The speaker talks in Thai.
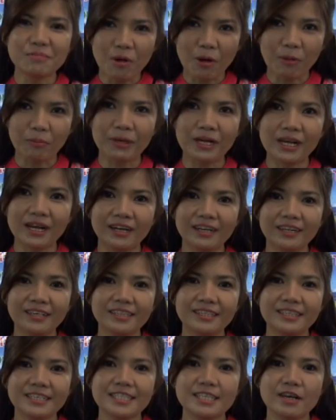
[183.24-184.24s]
อหมอเมือง
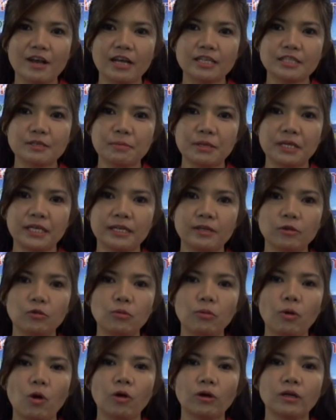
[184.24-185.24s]
นะเจ้าอาจจะเป็นใน
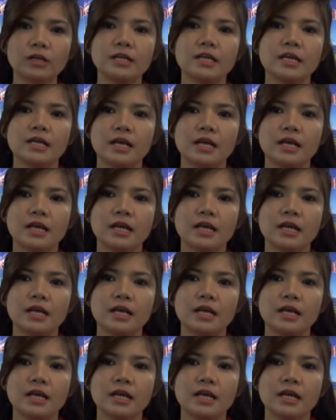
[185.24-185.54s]
รูปของ